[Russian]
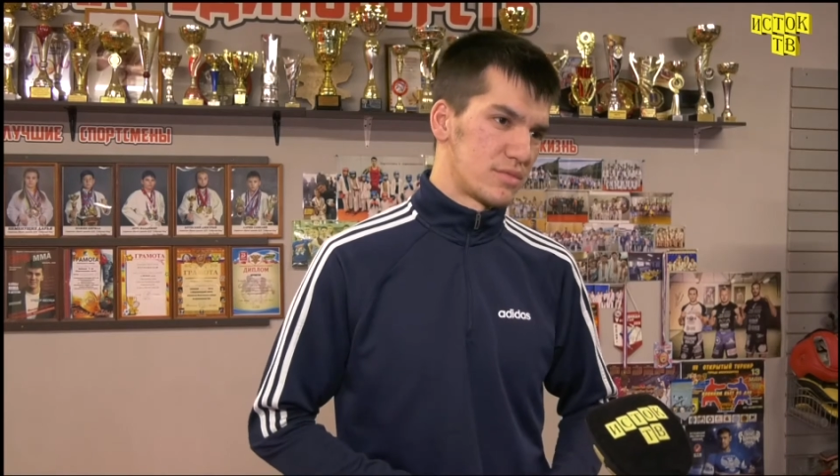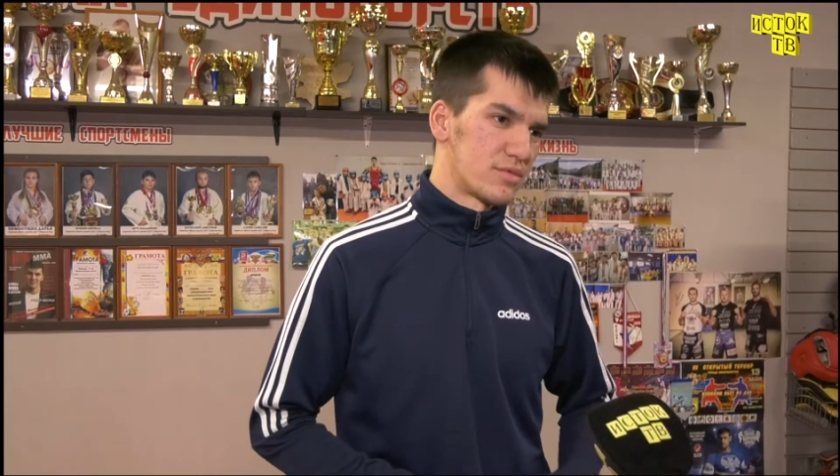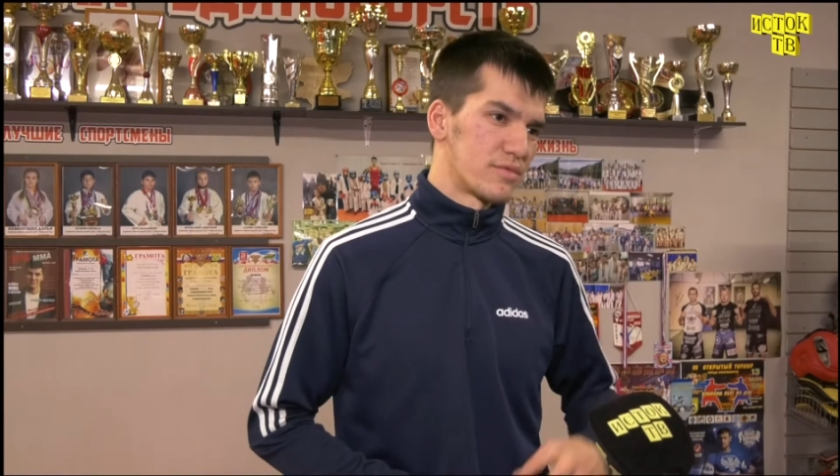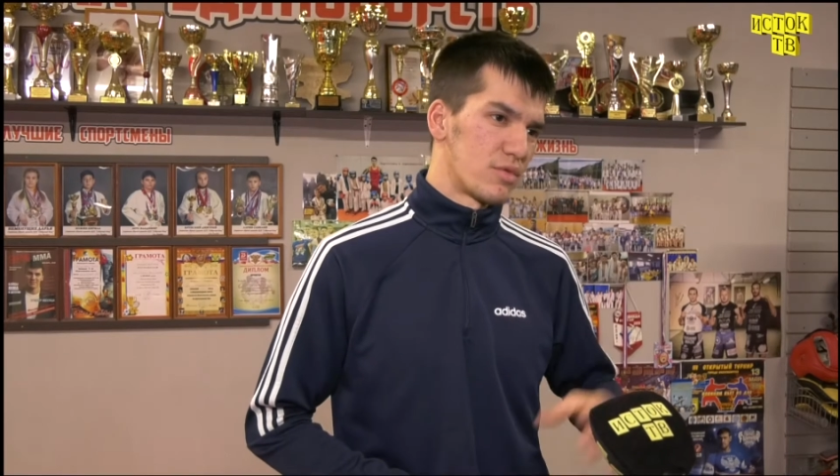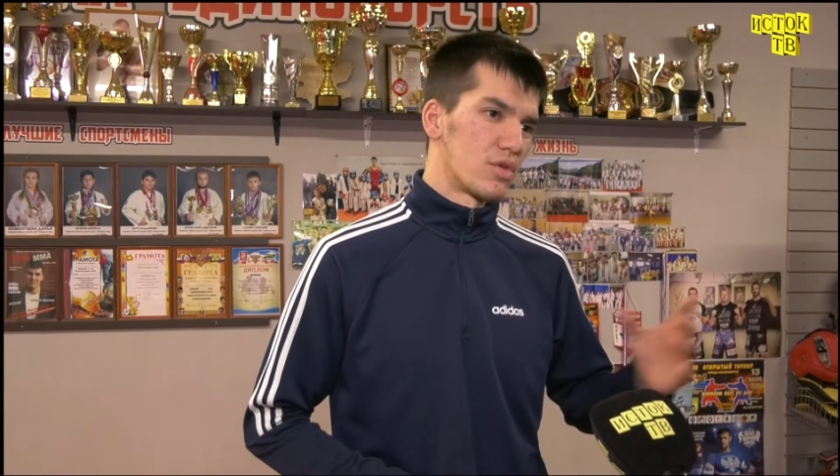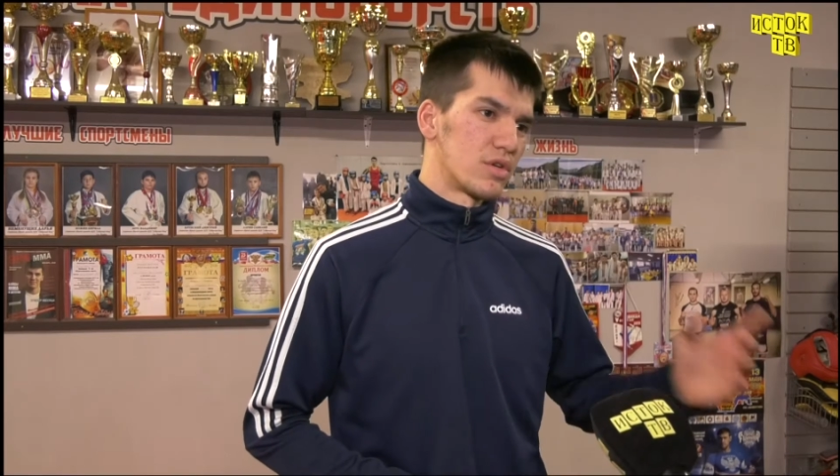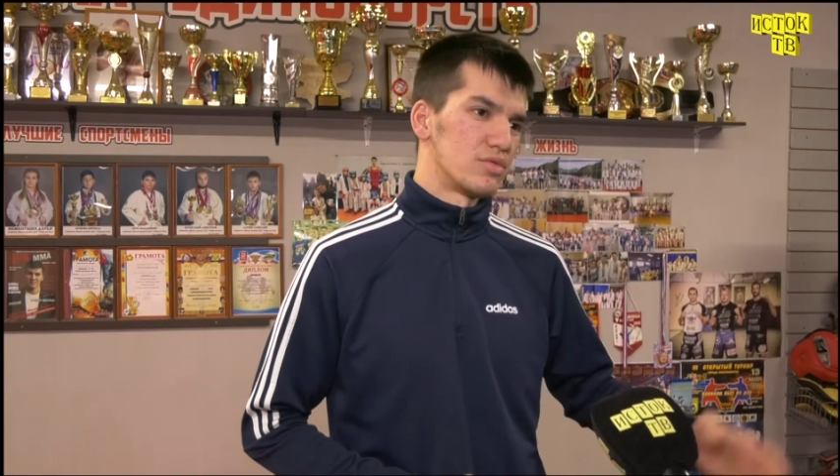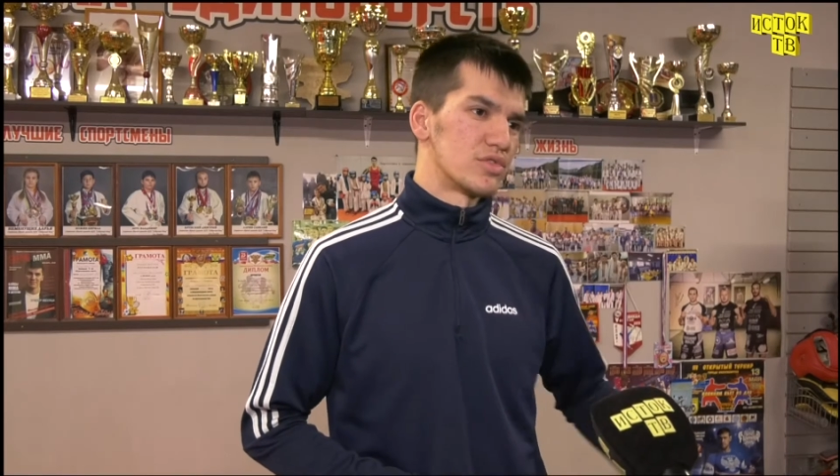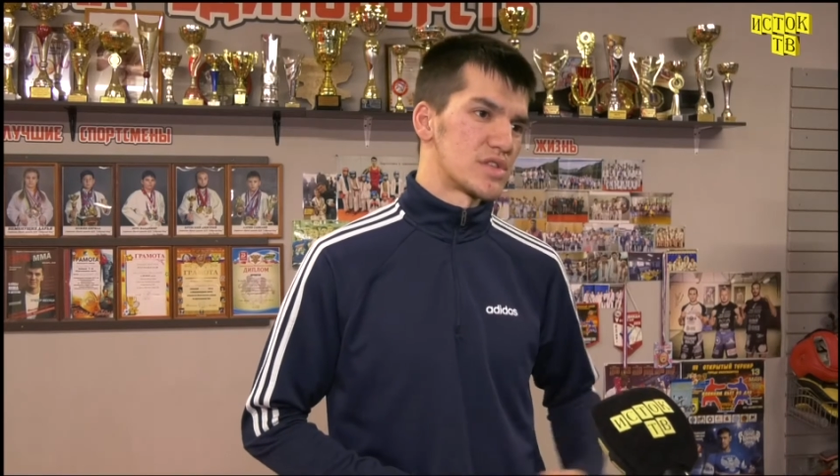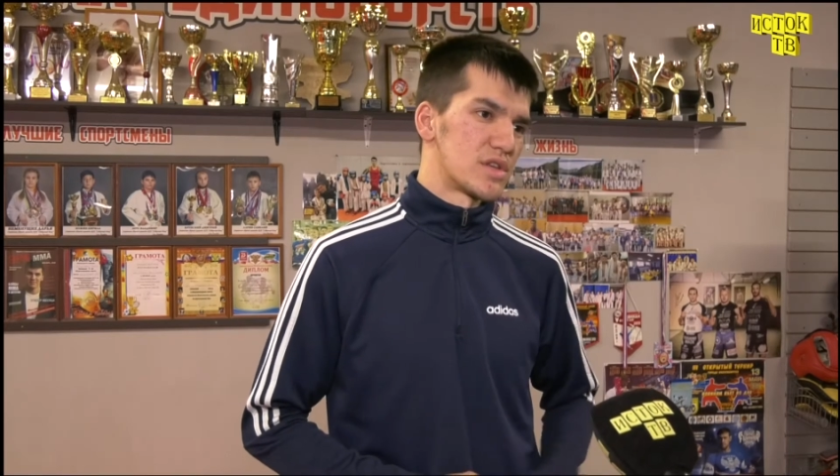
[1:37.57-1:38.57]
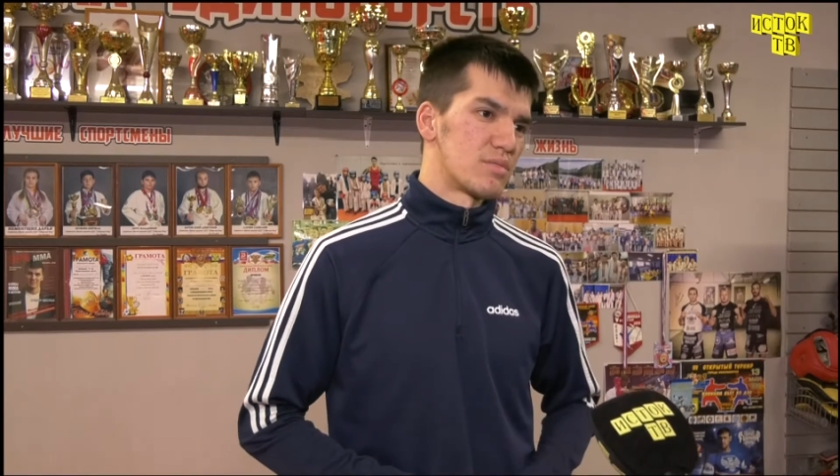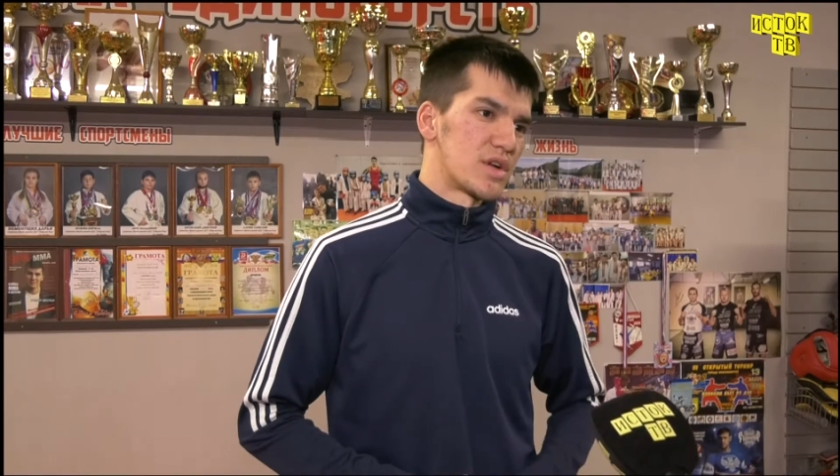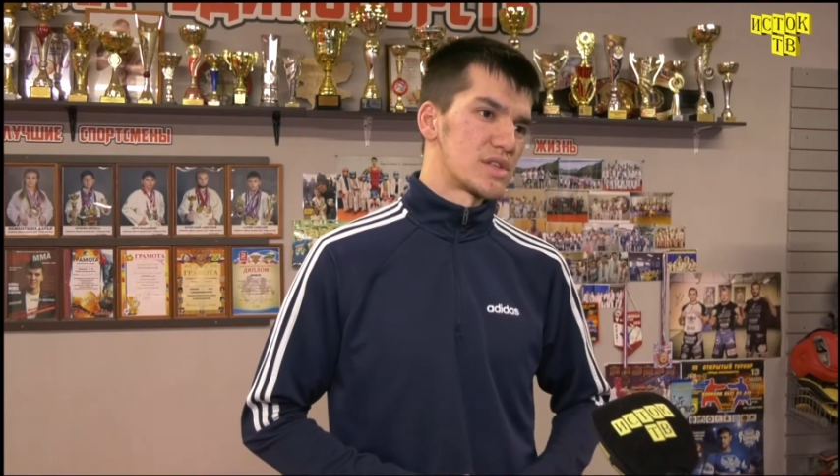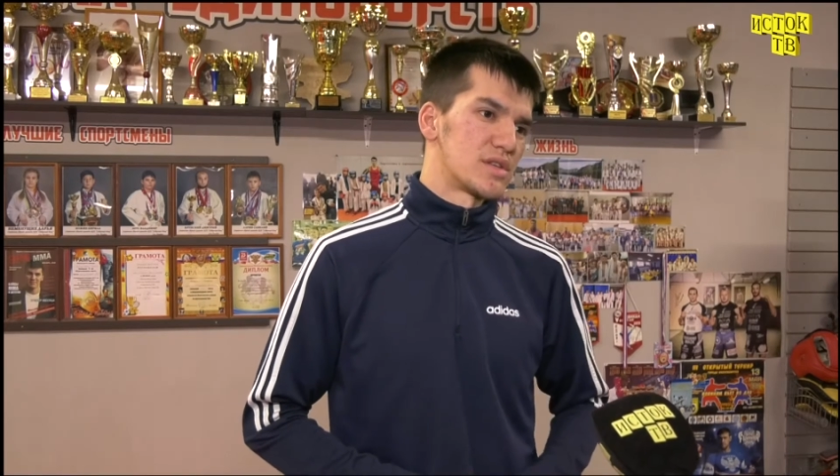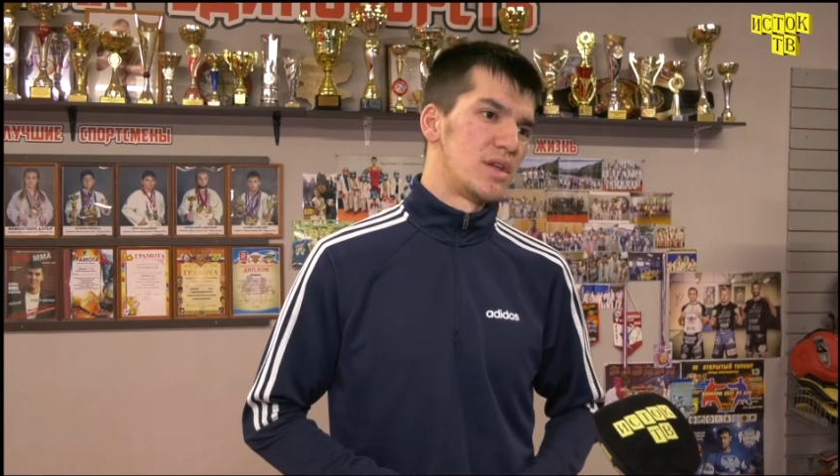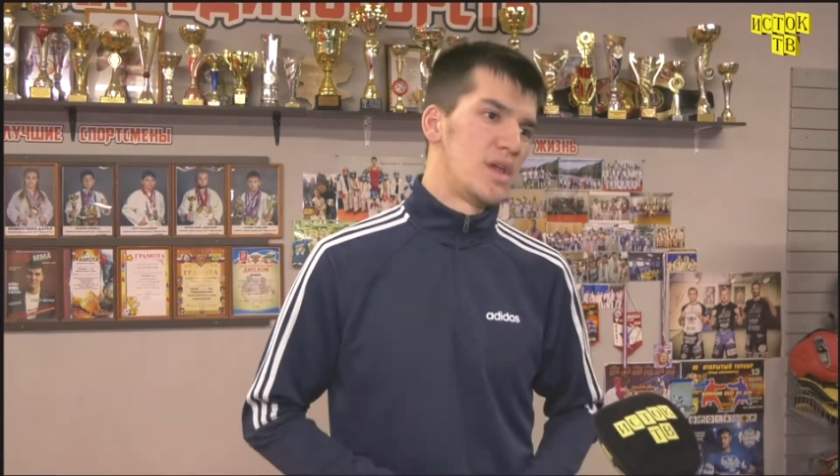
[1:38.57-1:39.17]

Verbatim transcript: ну, в городе уже заниматься.